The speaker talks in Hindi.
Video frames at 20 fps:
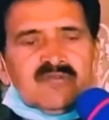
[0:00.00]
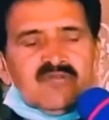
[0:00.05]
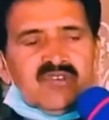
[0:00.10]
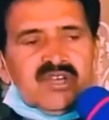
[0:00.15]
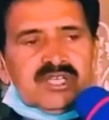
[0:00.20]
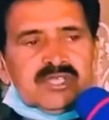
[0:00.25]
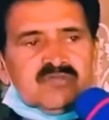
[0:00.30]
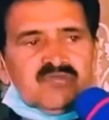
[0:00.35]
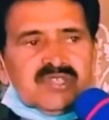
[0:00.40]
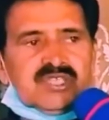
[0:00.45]

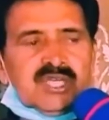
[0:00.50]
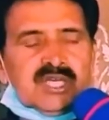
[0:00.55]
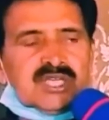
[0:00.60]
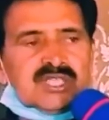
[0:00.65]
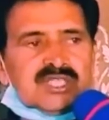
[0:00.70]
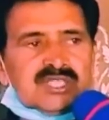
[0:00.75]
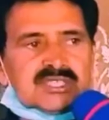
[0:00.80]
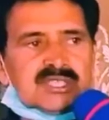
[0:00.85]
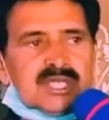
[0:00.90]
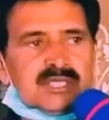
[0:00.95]
फैक्ट फिगर
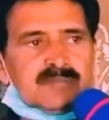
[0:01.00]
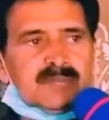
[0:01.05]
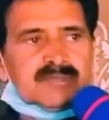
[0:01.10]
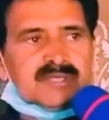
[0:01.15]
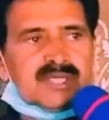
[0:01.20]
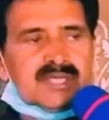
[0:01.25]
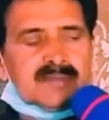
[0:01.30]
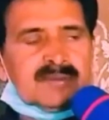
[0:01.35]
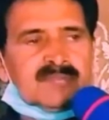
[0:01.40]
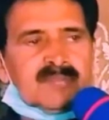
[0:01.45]
के साथ
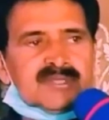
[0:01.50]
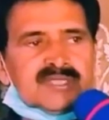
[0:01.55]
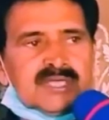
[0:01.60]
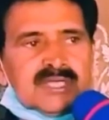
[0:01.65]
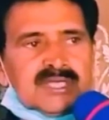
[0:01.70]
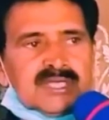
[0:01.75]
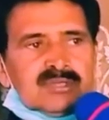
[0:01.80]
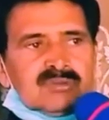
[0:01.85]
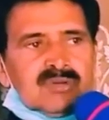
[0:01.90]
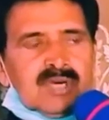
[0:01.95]
बताता
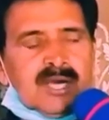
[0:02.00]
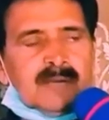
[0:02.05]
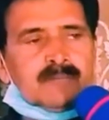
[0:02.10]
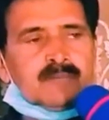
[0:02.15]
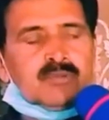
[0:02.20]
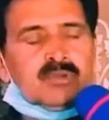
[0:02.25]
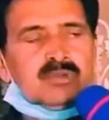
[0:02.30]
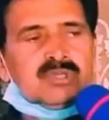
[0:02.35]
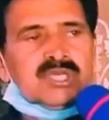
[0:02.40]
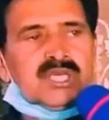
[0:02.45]
बताता हूँ
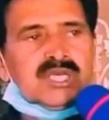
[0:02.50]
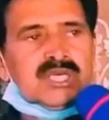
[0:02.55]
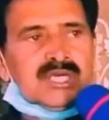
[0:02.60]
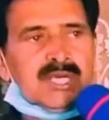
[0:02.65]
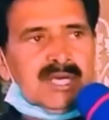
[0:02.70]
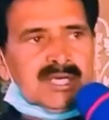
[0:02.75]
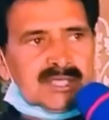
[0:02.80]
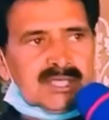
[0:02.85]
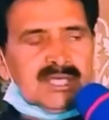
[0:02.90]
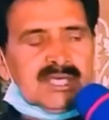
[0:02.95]
आपको ये एक
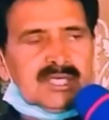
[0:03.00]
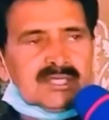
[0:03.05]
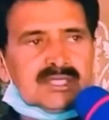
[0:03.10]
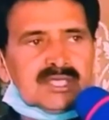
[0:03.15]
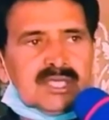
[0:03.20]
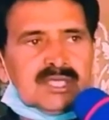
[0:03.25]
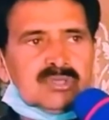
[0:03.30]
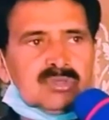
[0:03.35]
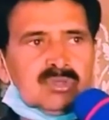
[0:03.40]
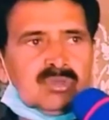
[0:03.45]
हकीकत
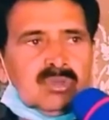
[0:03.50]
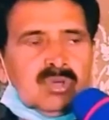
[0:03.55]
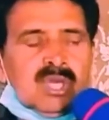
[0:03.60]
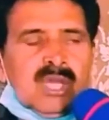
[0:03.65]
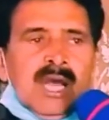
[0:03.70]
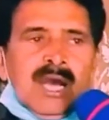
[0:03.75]
है जो